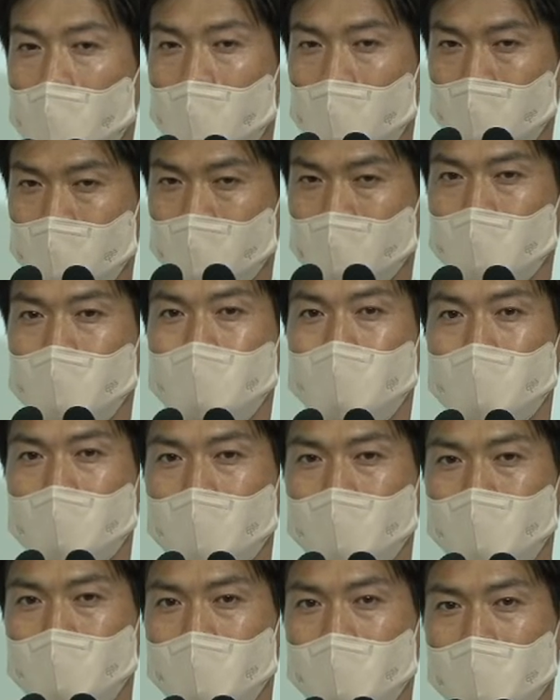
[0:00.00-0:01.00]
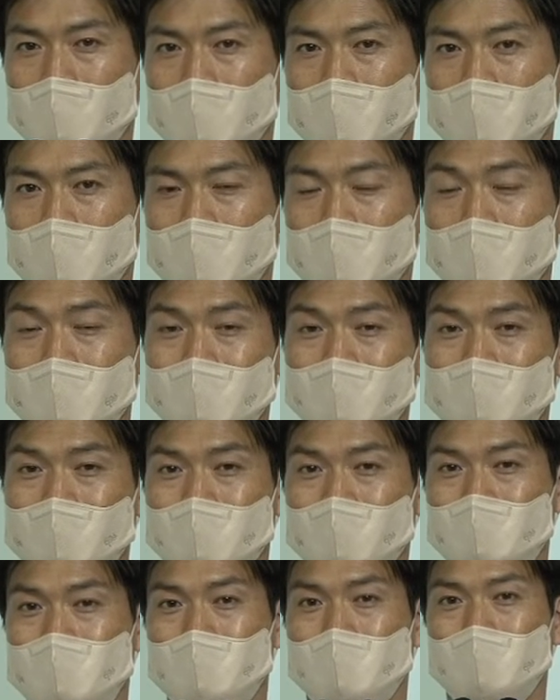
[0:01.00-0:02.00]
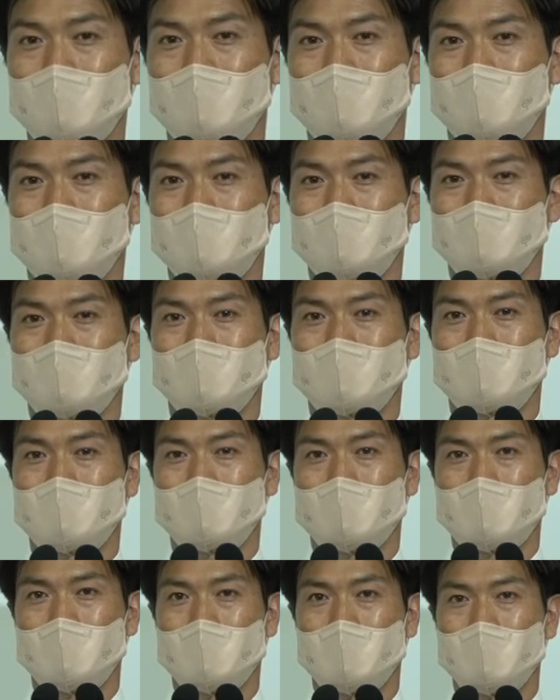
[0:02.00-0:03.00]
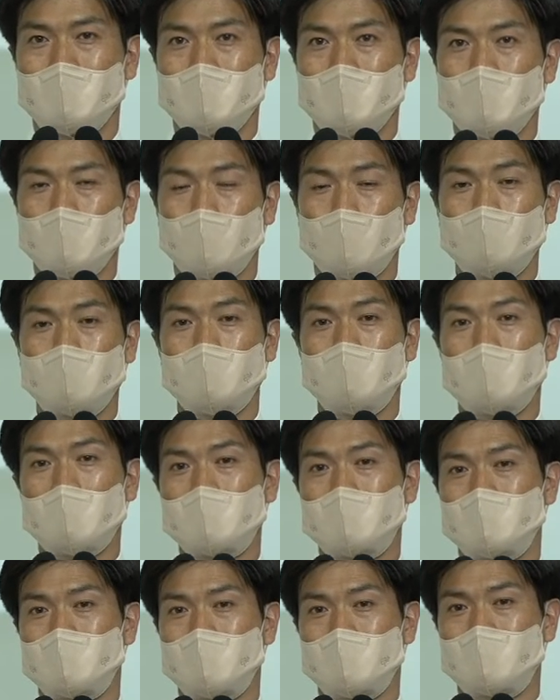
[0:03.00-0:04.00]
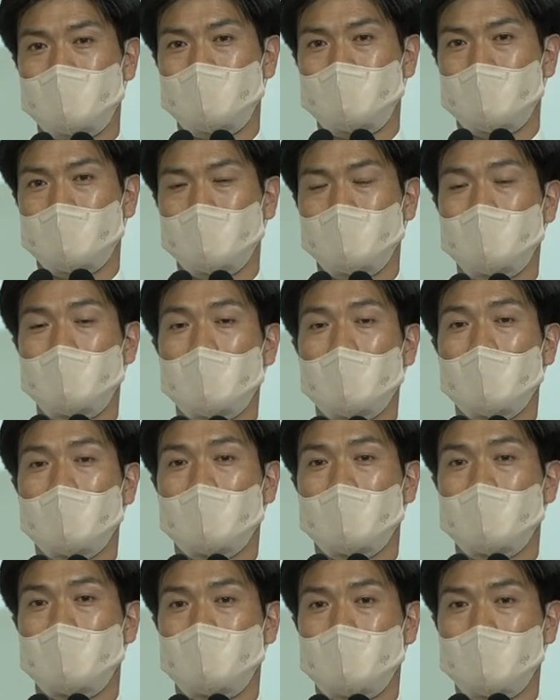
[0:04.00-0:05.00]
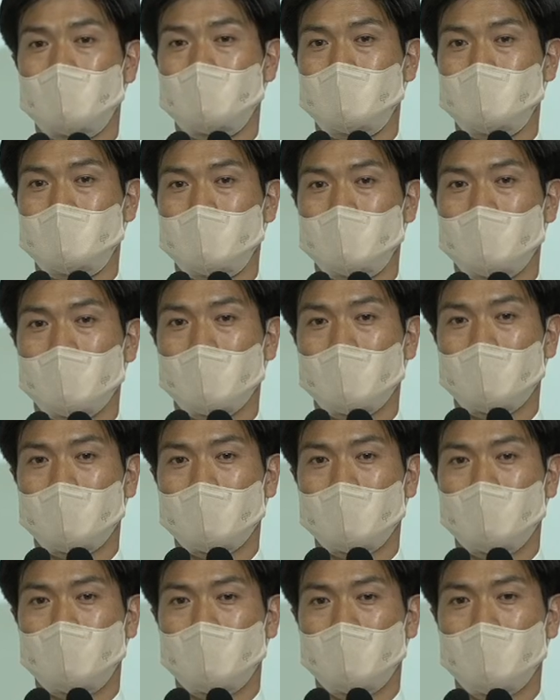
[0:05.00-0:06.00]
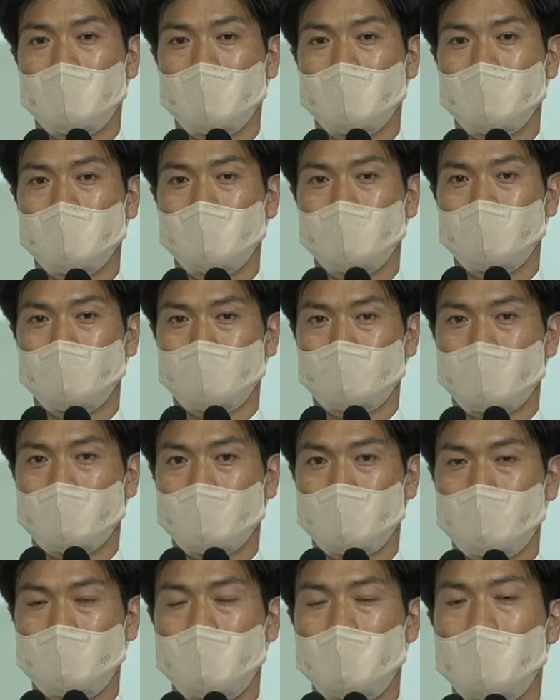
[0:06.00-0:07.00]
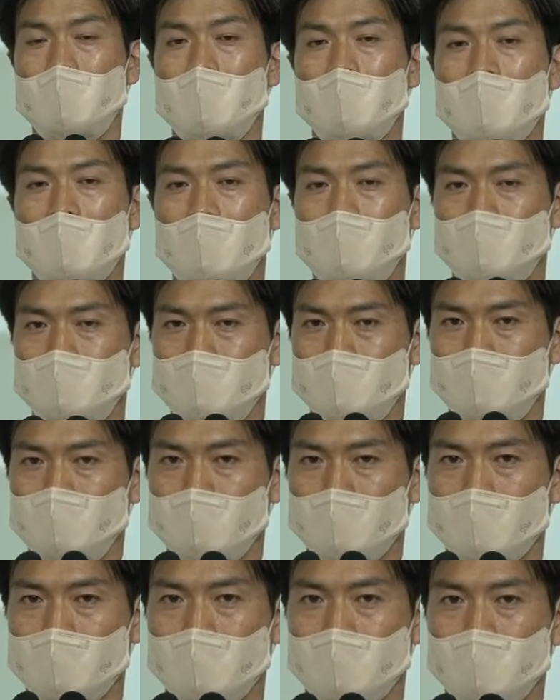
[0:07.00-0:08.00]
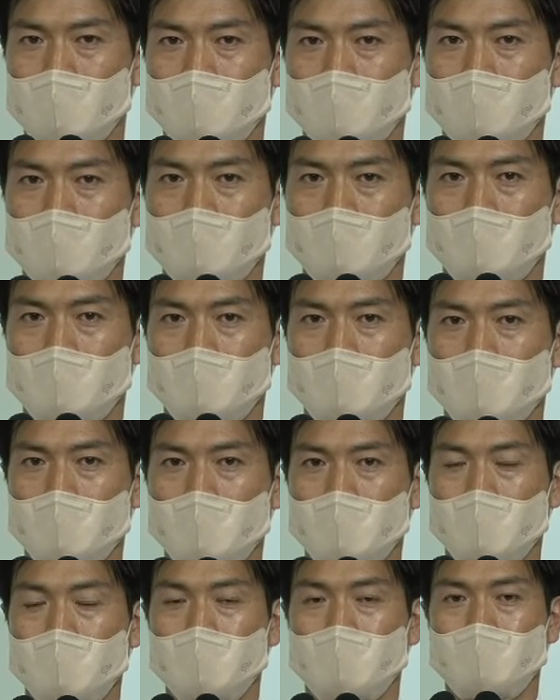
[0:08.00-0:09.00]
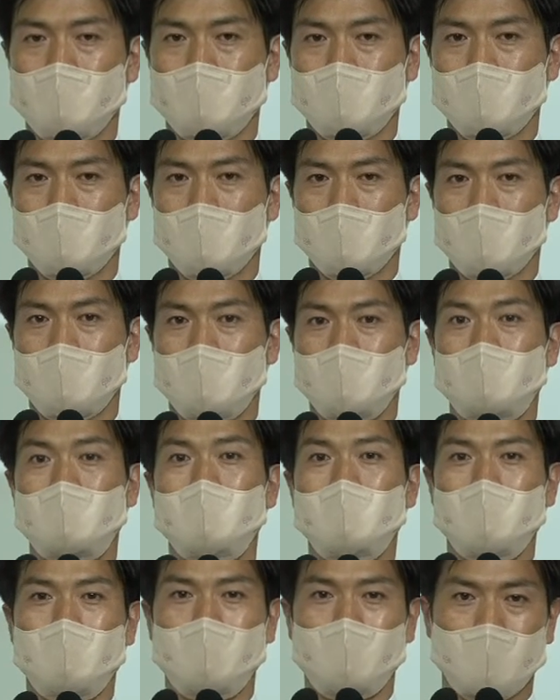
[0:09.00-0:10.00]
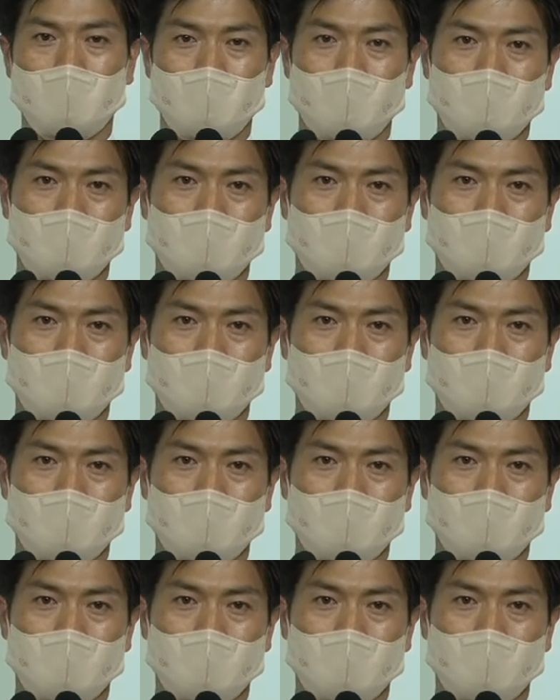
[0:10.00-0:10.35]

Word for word: 하시길 바랍니다. 아시겠죠? 오늘 말씀의 주제는 하나님 아버지. 하나님이 누구라고? 아버지입니다. 이것이 진리입니다.